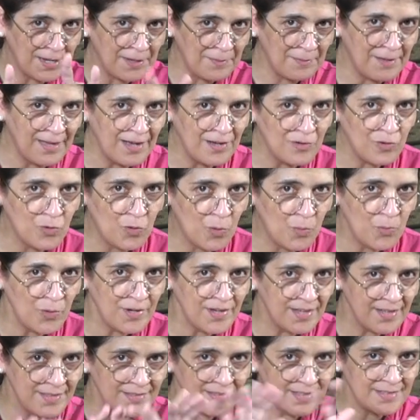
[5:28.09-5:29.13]
que vean cómo
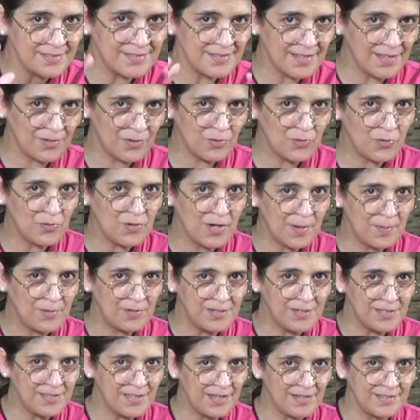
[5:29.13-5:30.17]
es que está ese arroz con
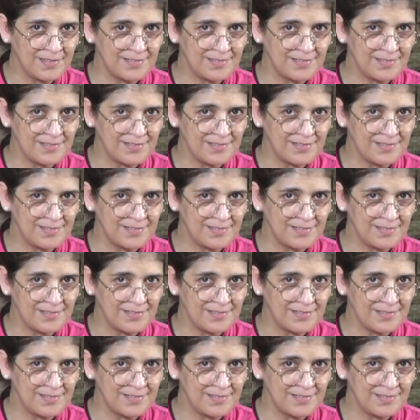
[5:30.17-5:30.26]
jamonilla,